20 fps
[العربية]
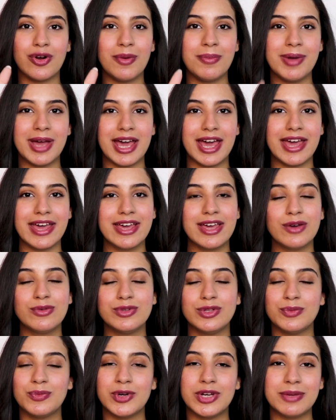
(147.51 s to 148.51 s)
رابع حاجة
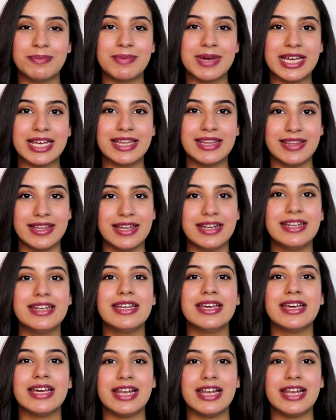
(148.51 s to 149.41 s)
ودي مهمة جدا